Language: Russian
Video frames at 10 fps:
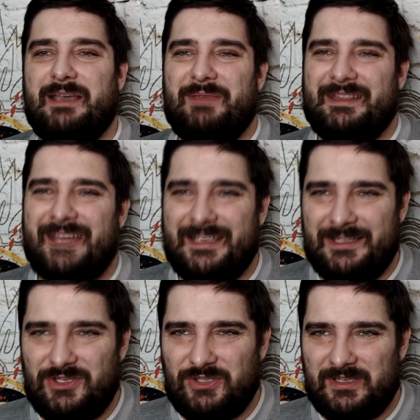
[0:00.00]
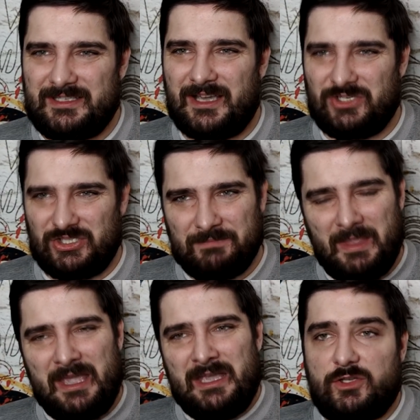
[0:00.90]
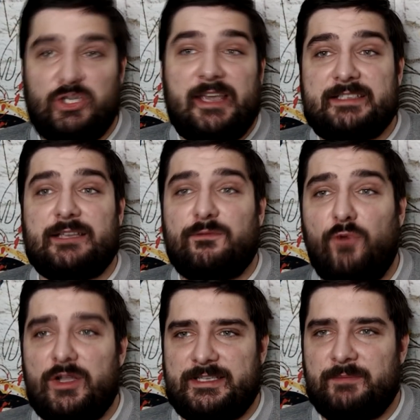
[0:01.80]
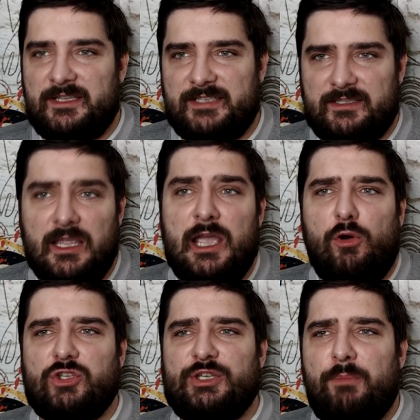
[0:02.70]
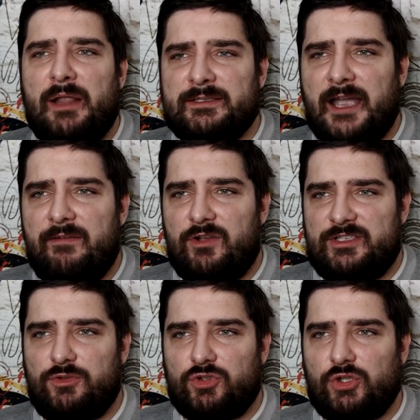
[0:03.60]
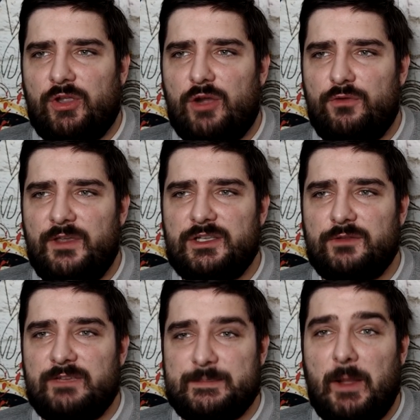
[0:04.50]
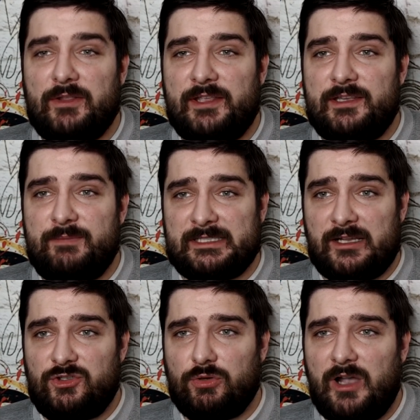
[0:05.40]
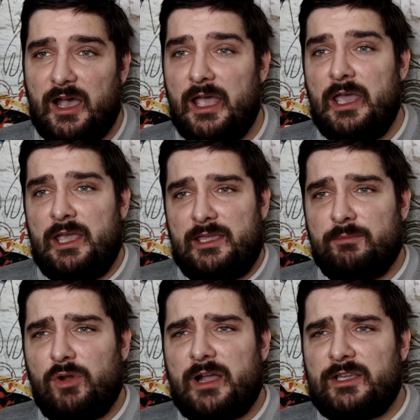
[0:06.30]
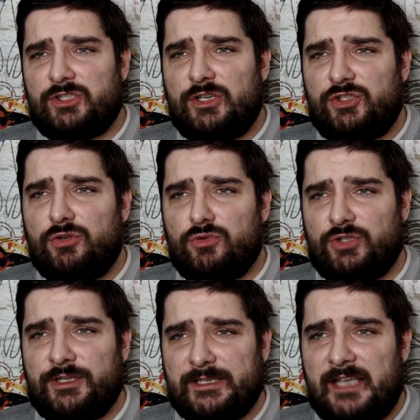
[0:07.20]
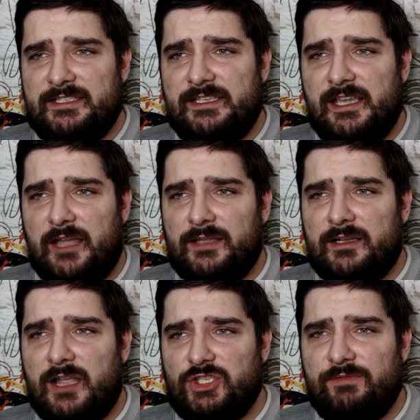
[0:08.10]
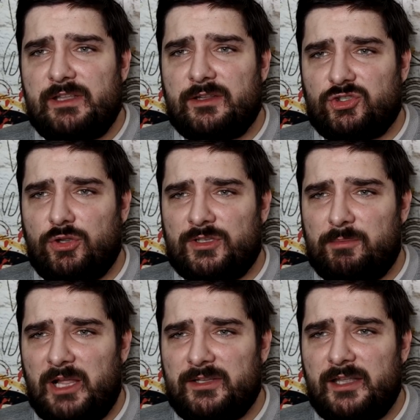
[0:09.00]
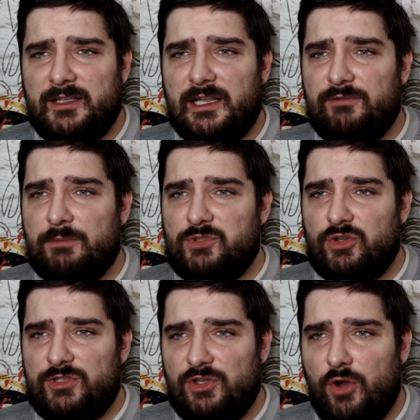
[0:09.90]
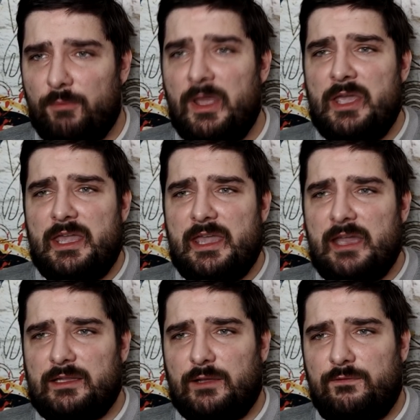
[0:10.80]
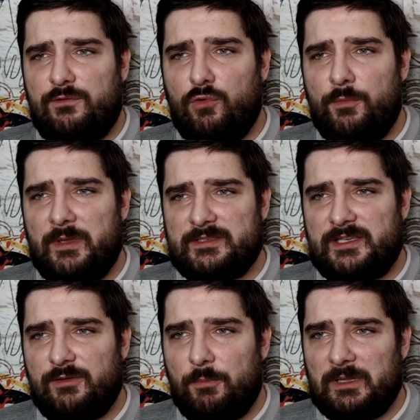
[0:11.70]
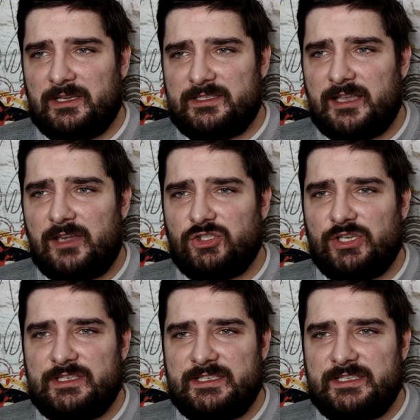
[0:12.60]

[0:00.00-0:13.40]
комментарий, ничего не скажешь. Джейсон 80. Очень понравилось то, что я увидел в исполнении Миранчука. Ему, конечно, еще нужно расти, однако очевидно, что он обладает голевым чутьем. И это, в купе с его потрясающей